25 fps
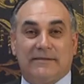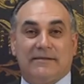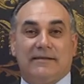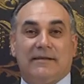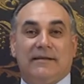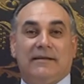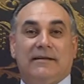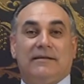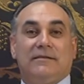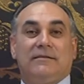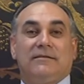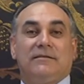
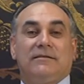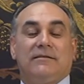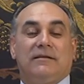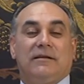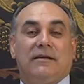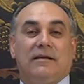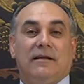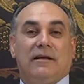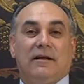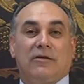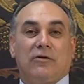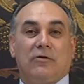en
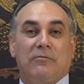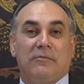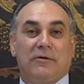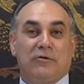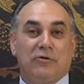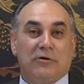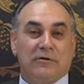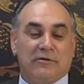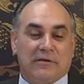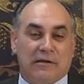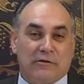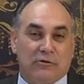el
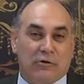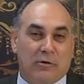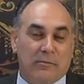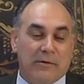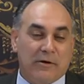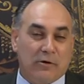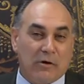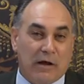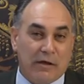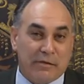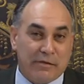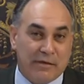convento de Santo
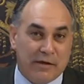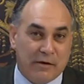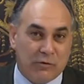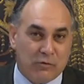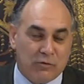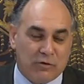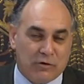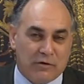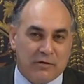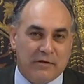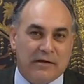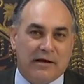Domingo hace
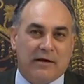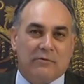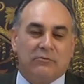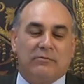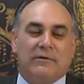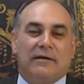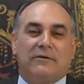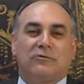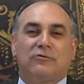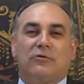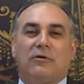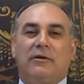unos días, en
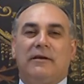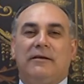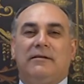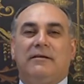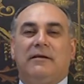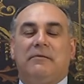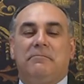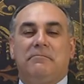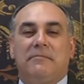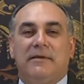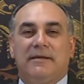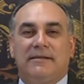una
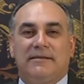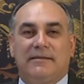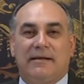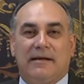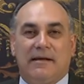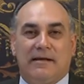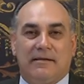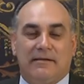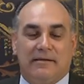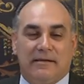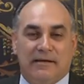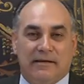solemne
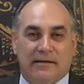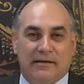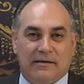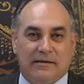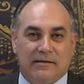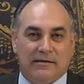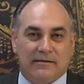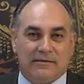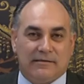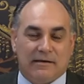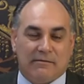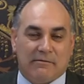misa
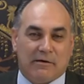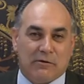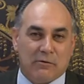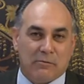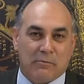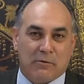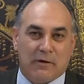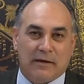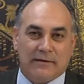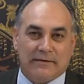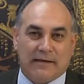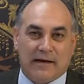de sábado
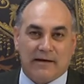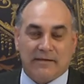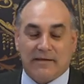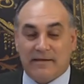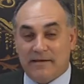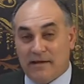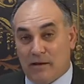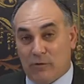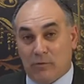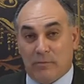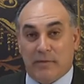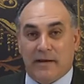por la tarde,
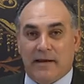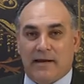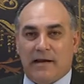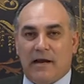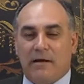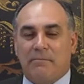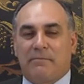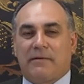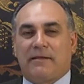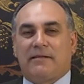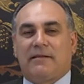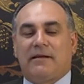ya
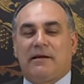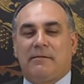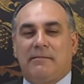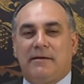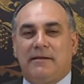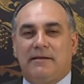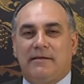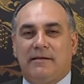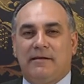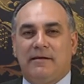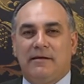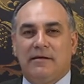dominical
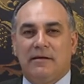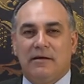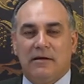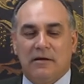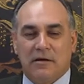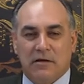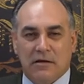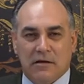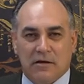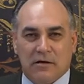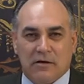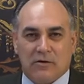prácticamente,
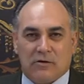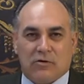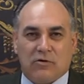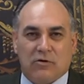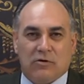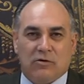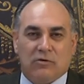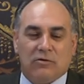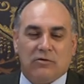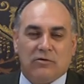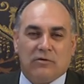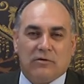
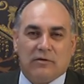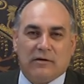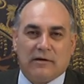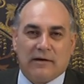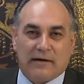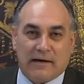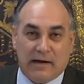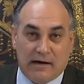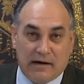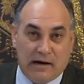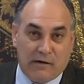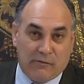con
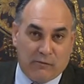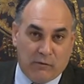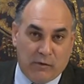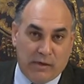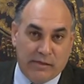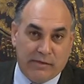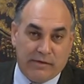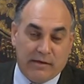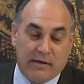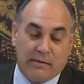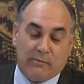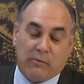gran
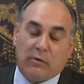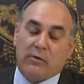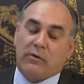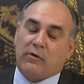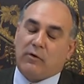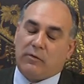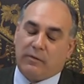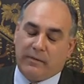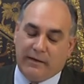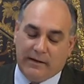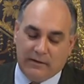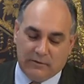afluencia de
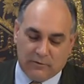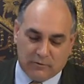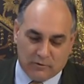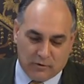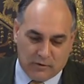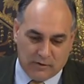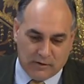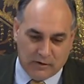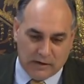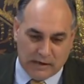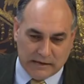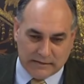público
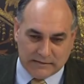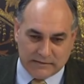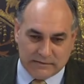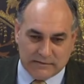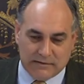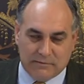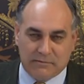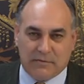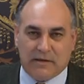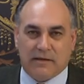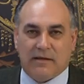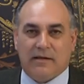dentro de
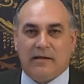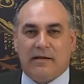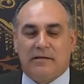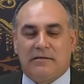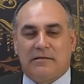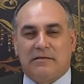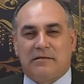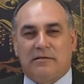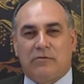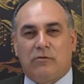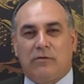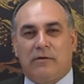las medidas
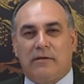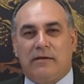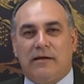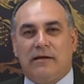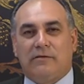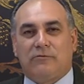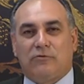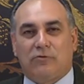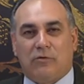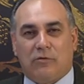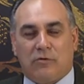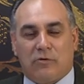de
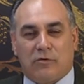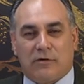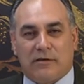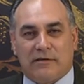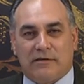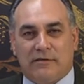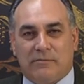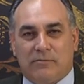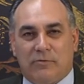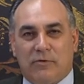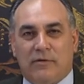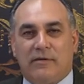seguridad, todo lo que
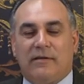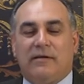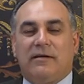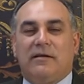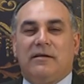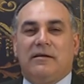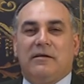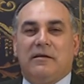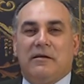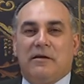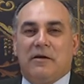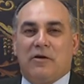se puede.
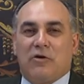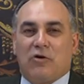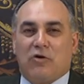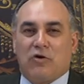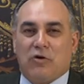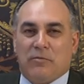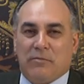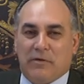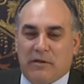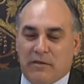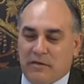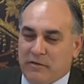
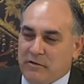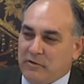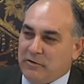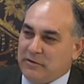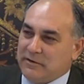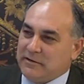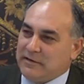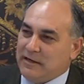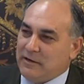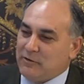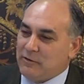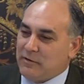Comenzó
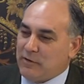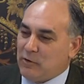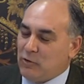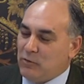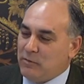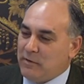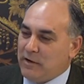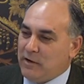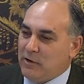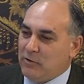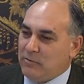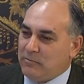este año del
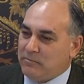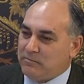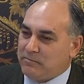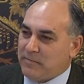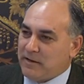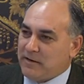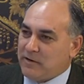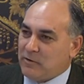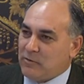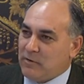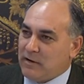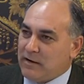jubileo.
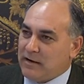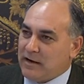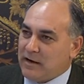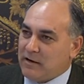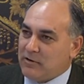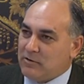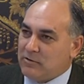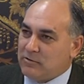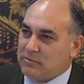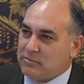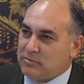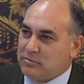Padre Juan
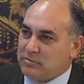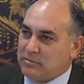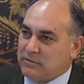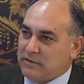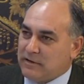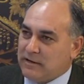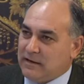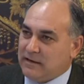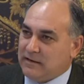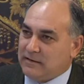Carlos, que